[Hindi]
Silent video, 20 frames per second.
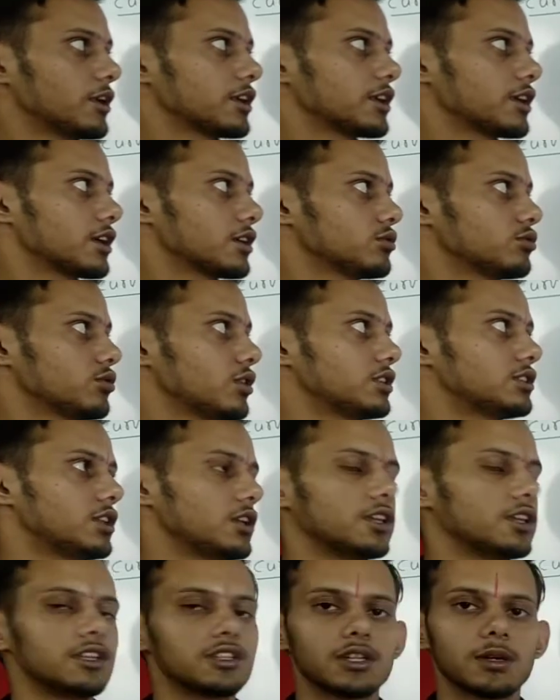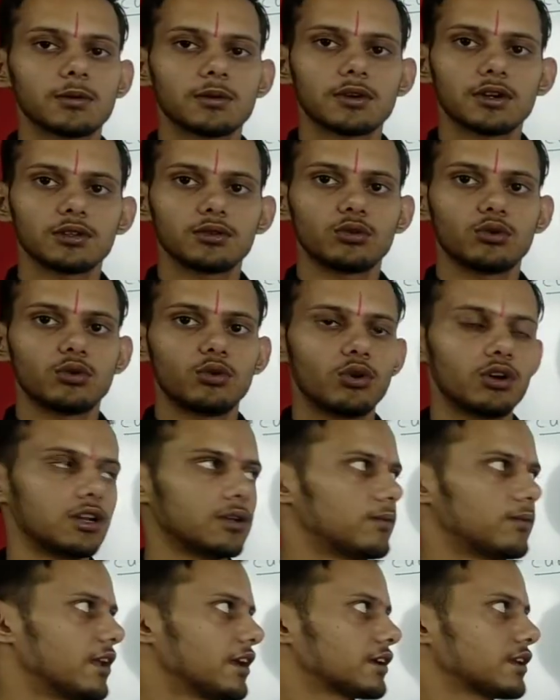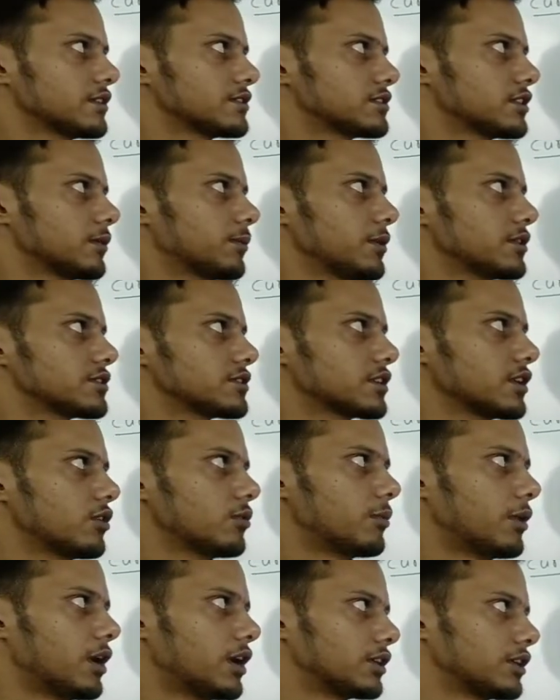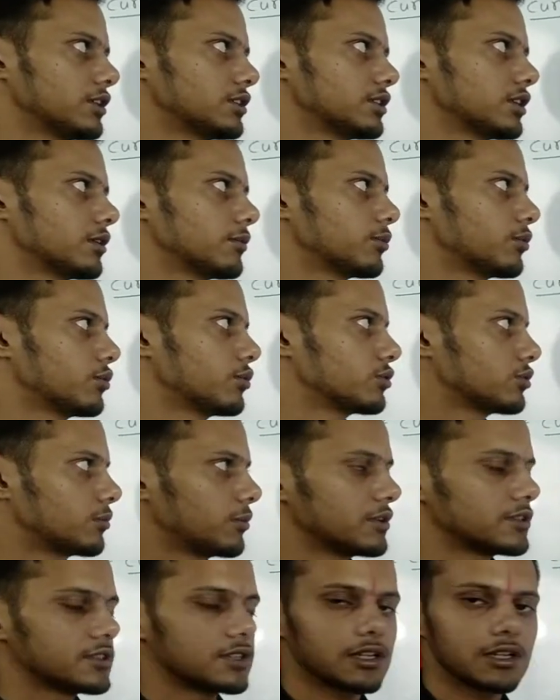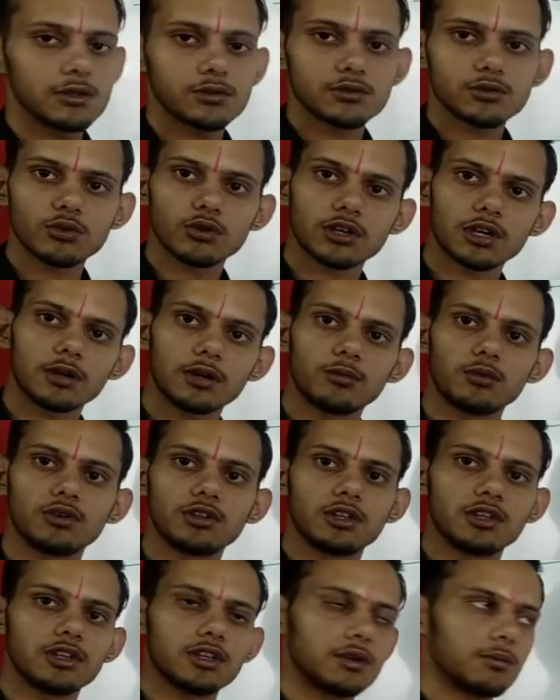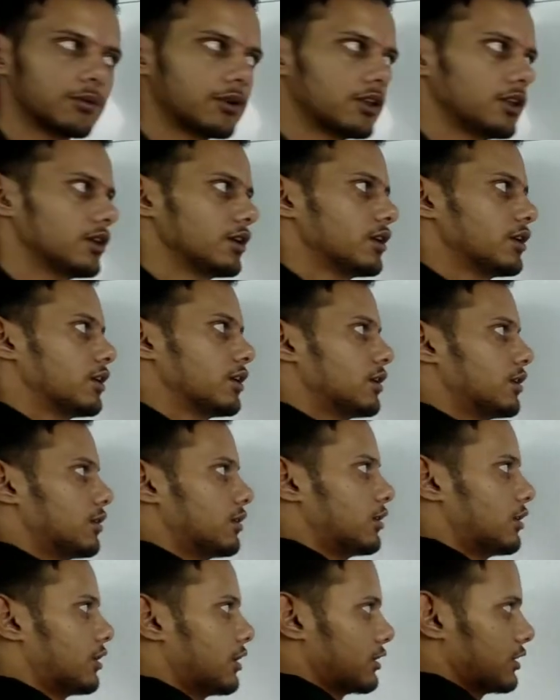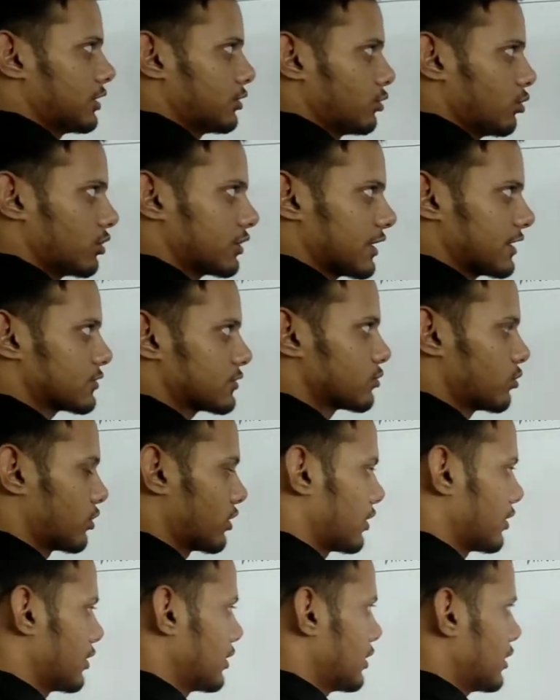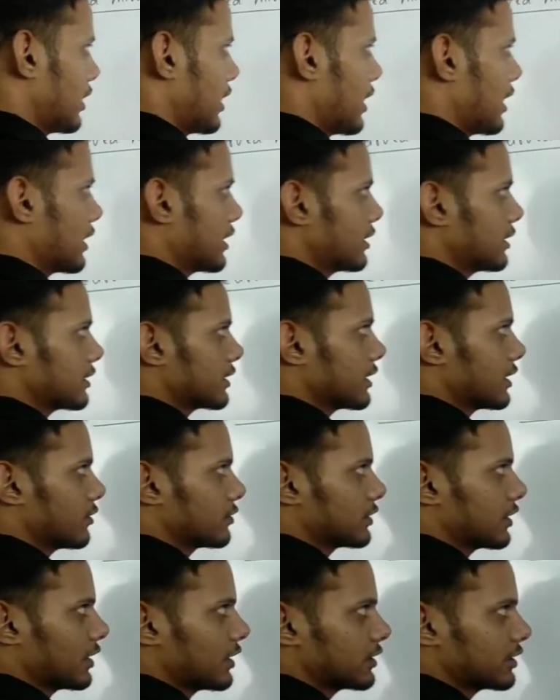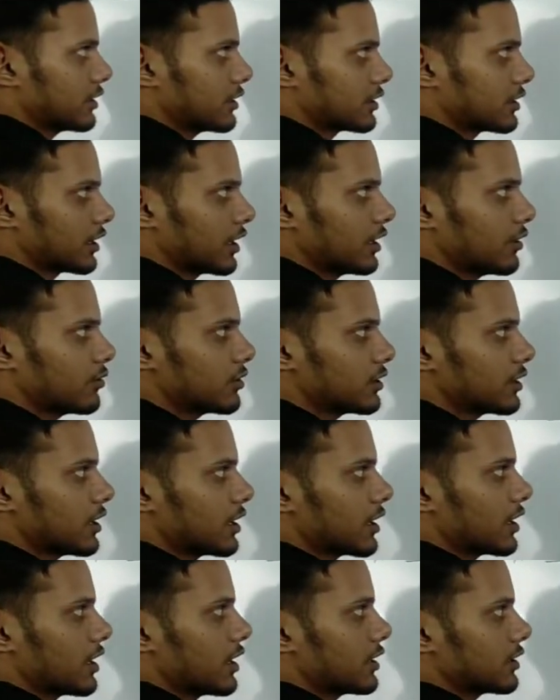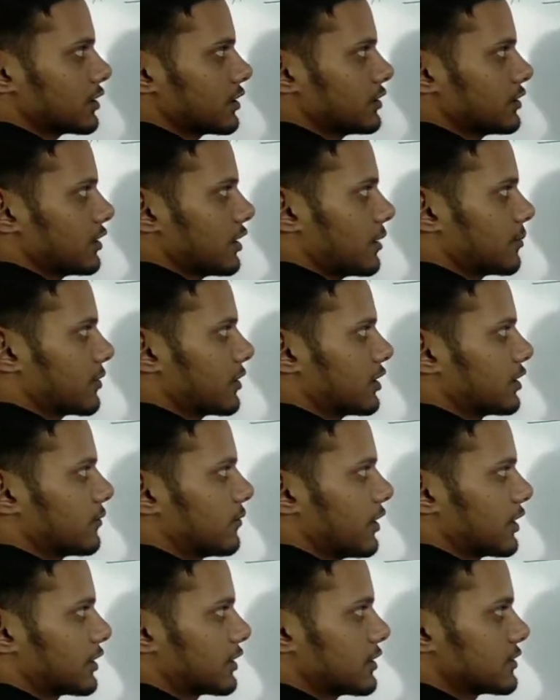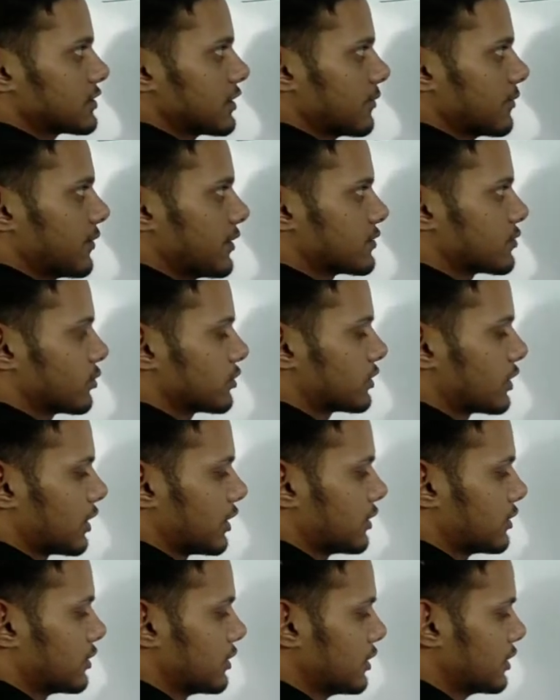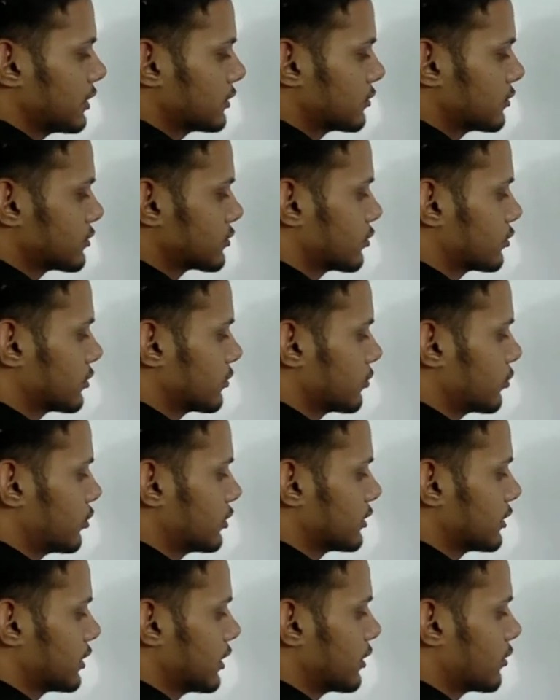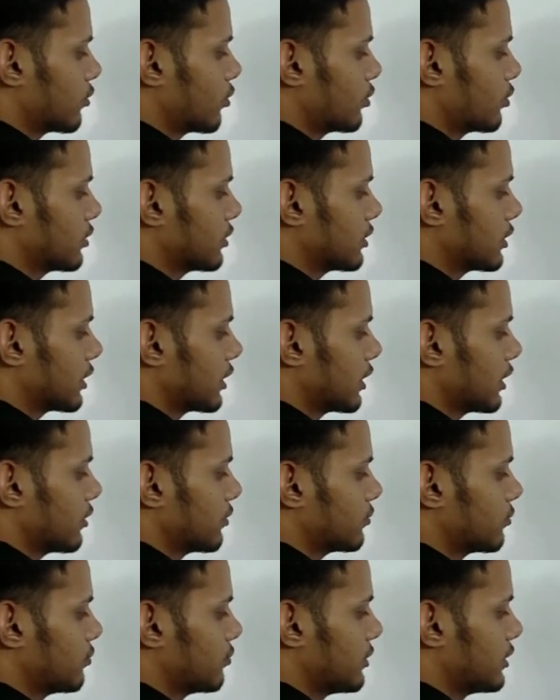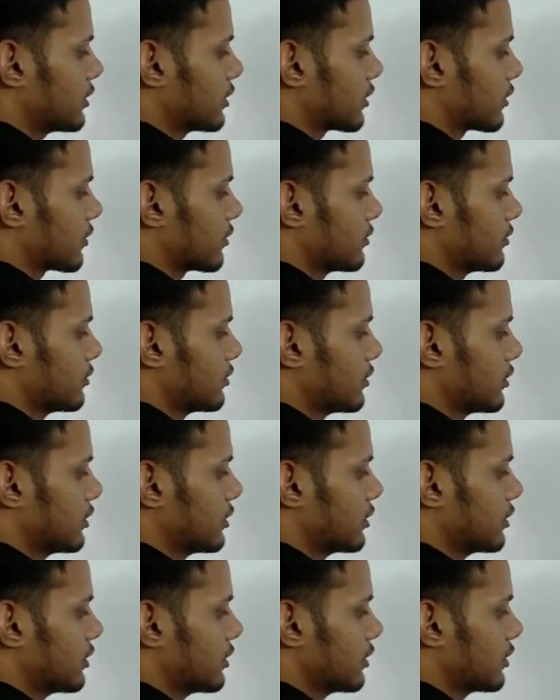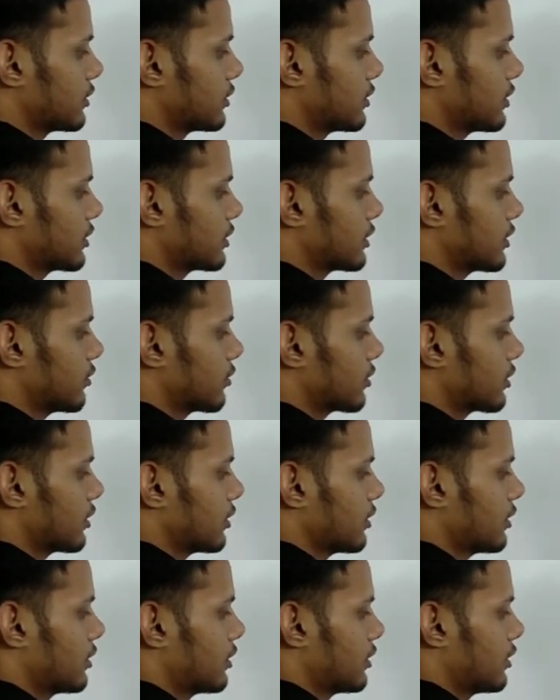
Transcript: मैं क्या कर दूँ अंदर की तरफ कर दूँ और रिफ्लेक्टिंग सरफेस क्या हो बाहर की तरफ हो तो बेसिकली उसको क्या बोल देंगे अपने आ, ये दो केस हो गए अगर क्या होता है कि केव के आकार के अंदर आपका रिफ्लेक्टिंग सरफेस होता है ठीक है तो इसको तो बोलते हैं कॉनकेव मिरर ठीक है ये क्या हो गया